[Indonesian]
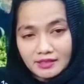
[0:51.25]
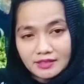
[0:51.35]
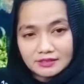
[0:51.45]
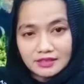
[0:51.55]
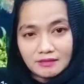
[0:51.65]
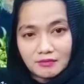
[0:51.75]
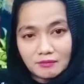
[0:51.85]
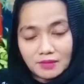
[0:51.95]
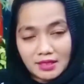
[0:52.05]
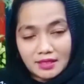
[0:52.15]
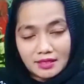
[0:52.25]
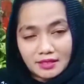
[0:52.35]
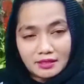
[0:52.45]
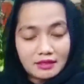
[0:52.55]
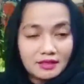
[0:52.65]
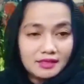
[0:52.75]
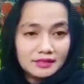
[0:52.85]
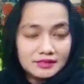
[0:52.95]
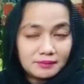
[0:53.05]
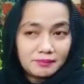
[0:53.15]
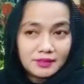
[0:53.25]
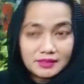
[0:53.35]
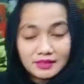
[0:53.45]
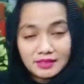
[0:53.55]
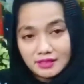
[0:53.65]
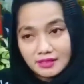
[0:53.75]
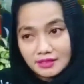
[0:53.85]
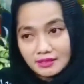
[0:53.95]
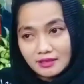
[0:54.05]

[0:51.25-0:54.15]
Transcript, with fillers: Yang sedang mau mekar seperti